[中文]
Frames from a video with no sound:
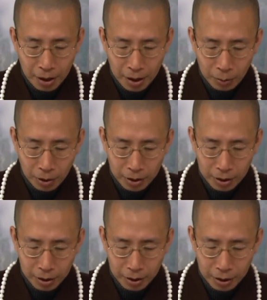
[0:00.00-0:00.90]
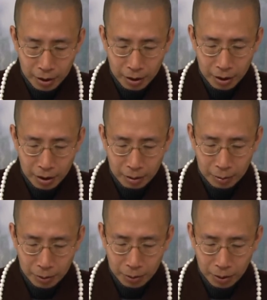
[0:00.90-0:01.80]
可我这真的这
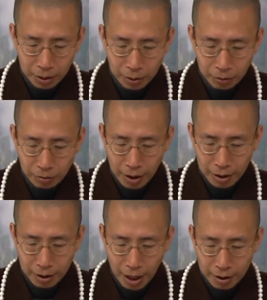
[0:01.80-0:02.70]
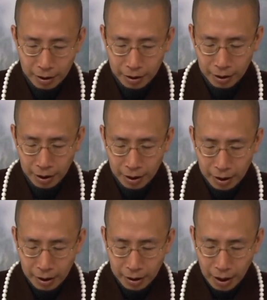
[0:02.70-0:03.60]
么做，又犯了杀生戒。
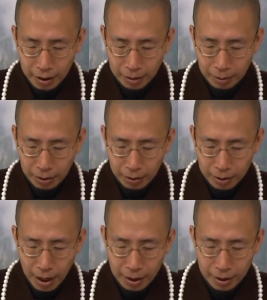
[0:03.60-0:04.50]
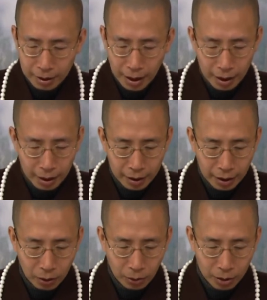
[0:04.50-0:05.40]
但是面对家人将来
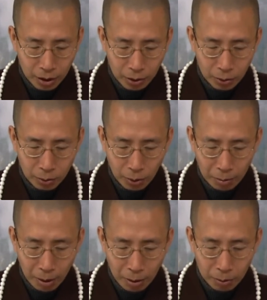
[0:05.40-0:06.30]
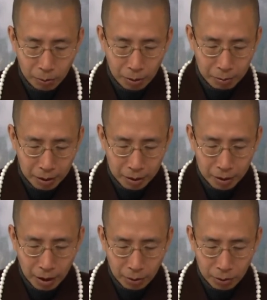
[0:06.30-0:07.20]
定会承受果报，我明
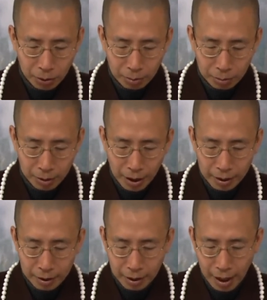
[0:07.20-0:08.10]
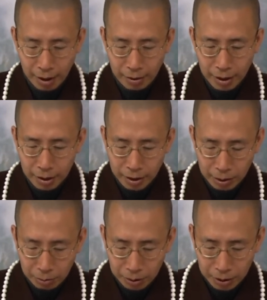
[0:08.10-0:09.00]
知道却不代替他，
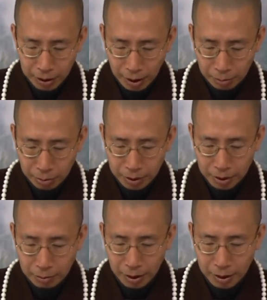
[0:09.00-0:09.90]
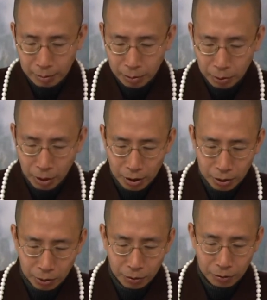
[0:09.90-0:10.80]
是不是也不慈悲，不算
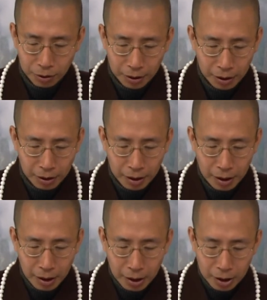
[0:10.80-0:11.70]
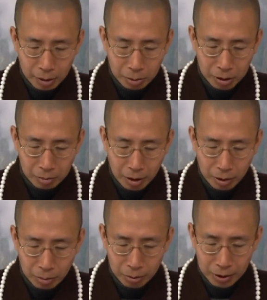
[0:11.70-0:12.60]
是学佛呢？是不是没
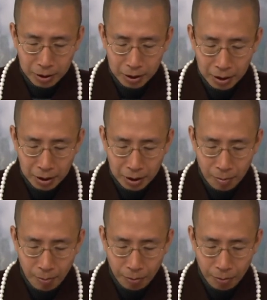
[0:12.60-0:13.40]
有菩提心呢？